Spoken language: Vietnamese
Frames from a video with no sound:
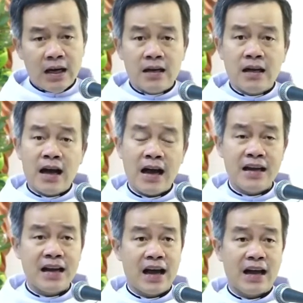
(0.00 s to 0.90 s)
Hai
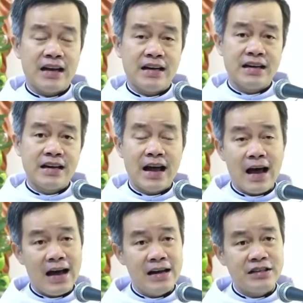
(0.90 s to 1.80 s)
ngài
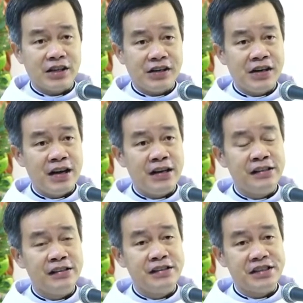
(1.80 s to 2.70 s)
đã trở
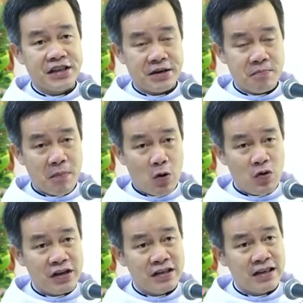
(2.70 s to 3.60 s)
nên những mẫu
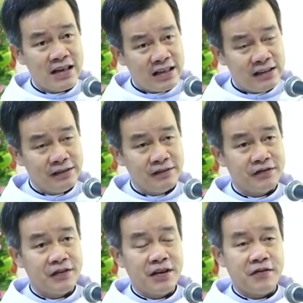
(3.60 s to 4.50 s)
gương lớn
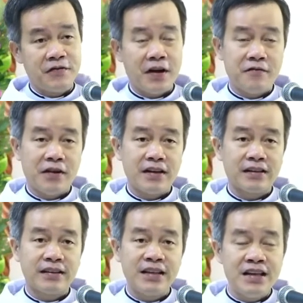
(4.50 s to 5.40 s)
về
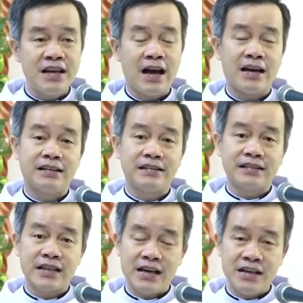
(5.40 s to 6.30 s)
việc thi hành
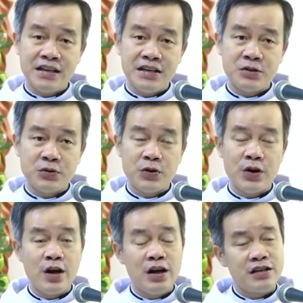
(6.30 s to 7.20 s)
thánh ý Chúa
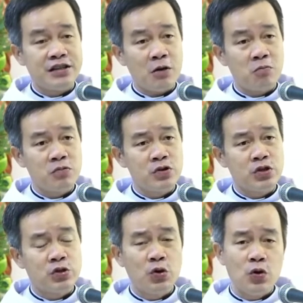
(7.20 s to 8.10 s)
trong
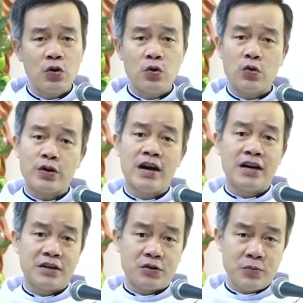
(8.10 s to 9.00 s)
suốt cuộc
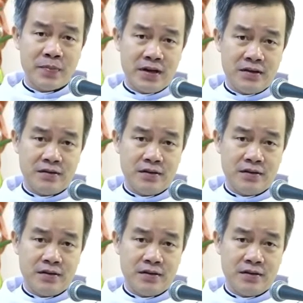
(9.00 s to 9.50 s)
đời của mình.